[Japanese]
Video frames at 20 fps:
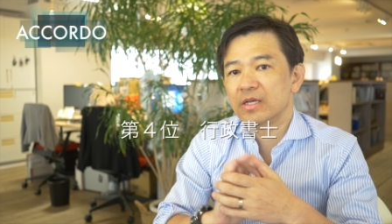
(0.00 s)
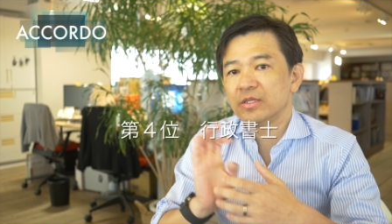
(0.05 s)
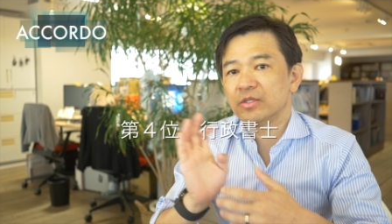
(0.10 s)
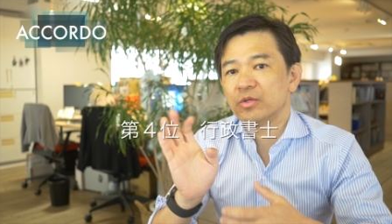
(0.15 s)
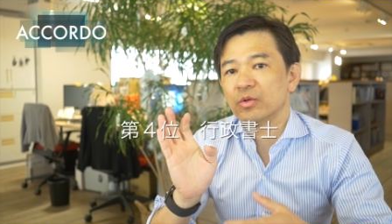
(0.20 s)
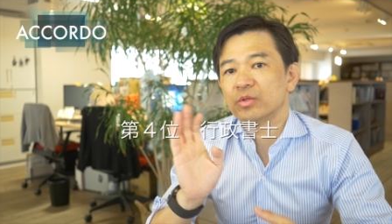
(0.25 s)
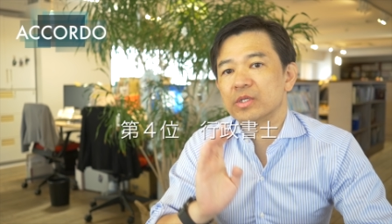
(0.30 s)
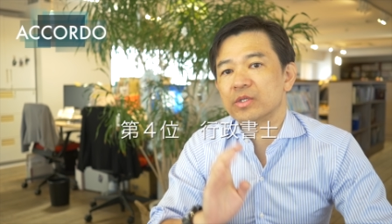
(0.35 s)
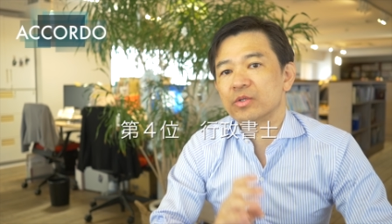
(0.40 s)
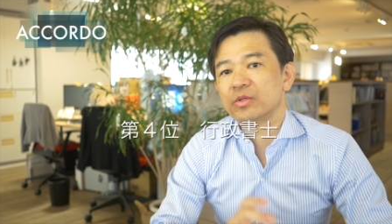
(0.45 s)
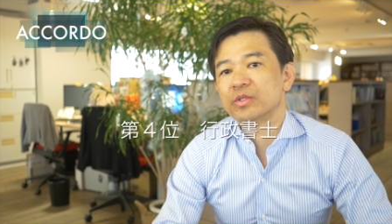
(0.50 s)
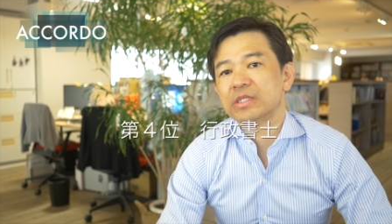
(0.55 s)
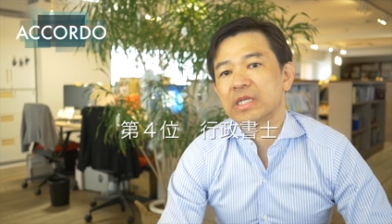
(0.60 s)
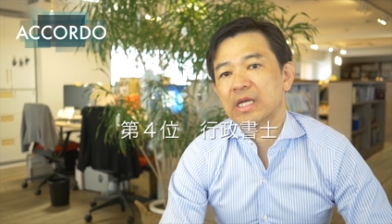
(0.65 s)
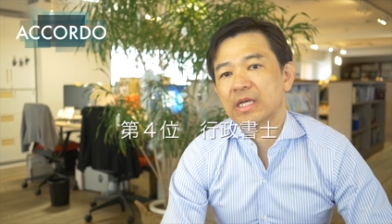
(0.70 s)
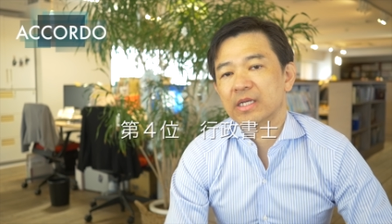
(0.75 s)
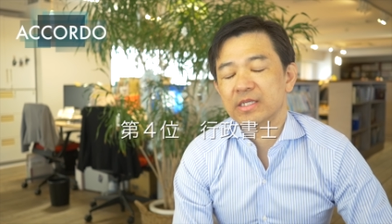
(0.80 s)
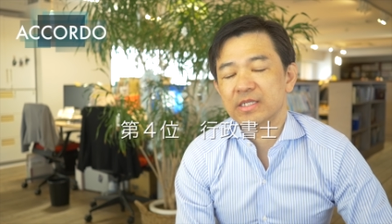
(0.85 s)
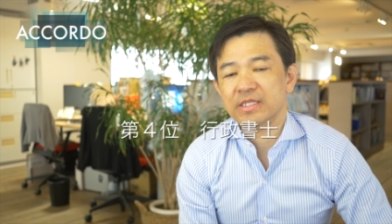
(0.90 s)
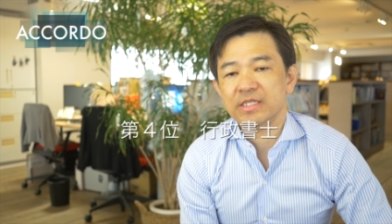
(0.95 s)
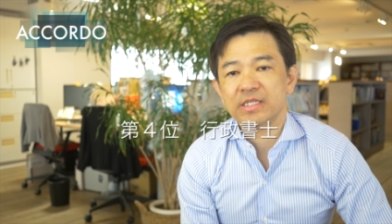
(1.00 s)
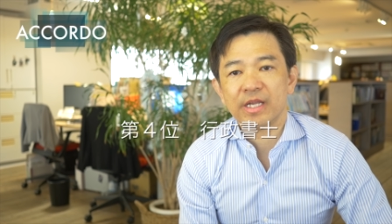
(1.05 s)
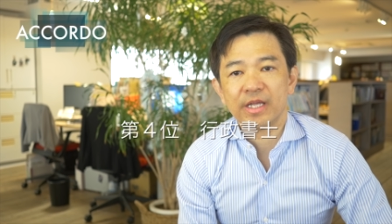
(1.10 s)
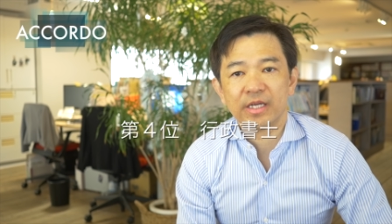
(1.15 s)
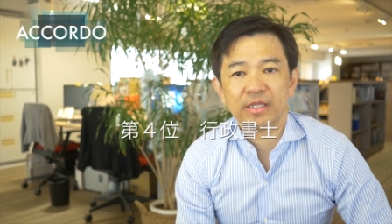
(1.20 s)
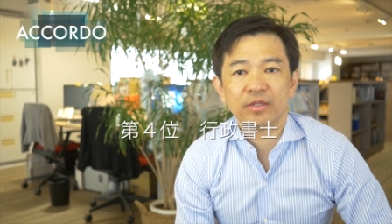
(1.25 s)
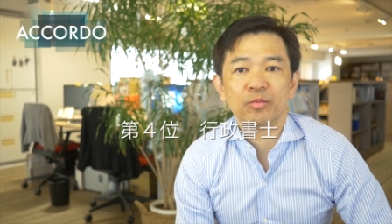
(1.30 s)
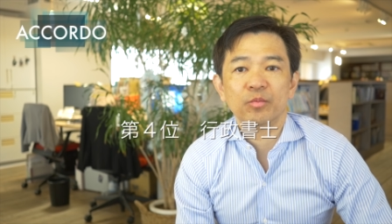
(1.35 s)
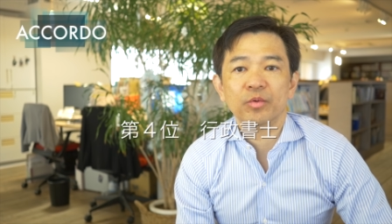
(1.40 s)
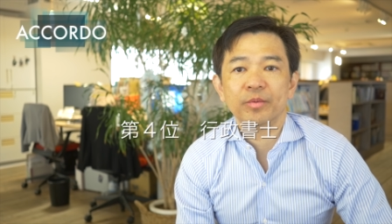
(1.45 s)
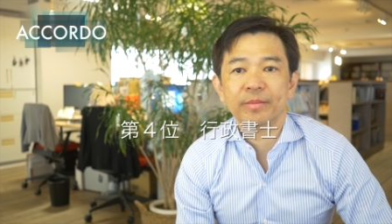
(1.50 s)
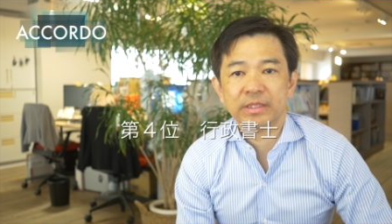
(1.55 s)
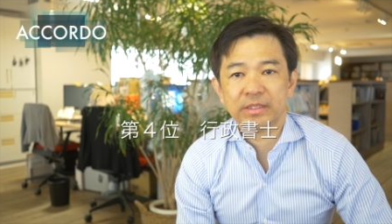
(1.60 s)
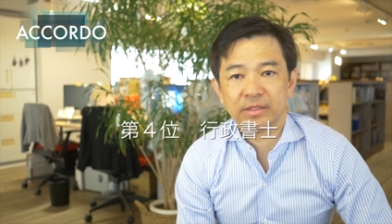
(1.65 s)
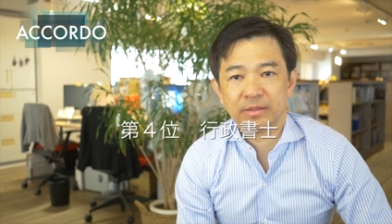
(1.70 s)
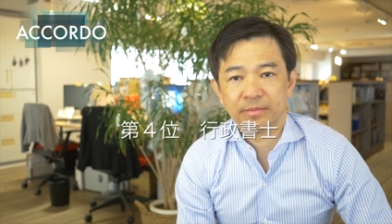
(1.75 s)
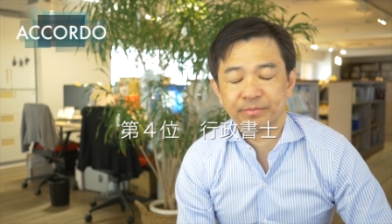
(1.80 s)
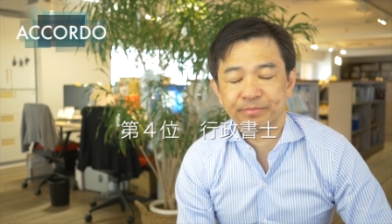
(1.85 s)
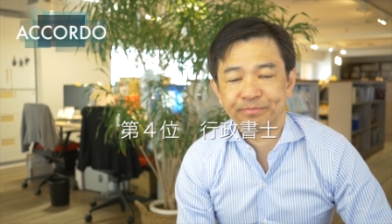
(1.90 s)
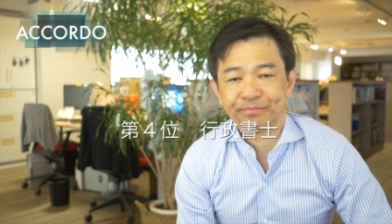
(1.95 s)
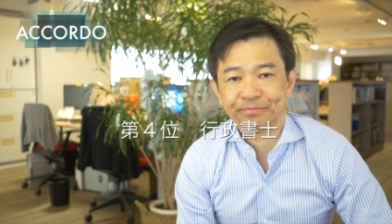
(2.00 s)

業者としていいんじゃないかと思います